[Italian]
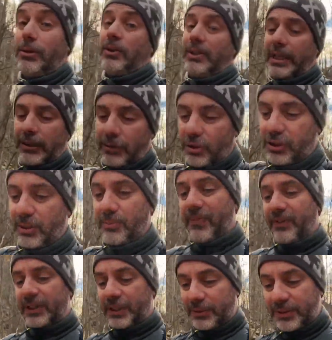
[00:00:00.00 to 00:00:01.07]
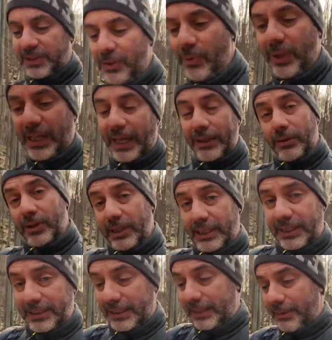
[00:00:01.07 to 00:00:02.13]
ogni tanto riusciamo a farci questi weekend ogni tre
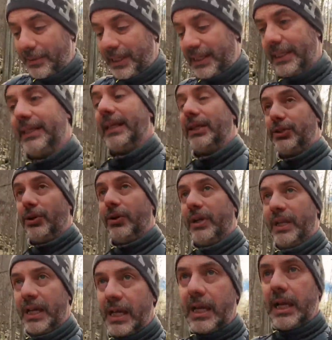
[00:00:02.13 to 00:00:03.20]
settimane di tre giorni,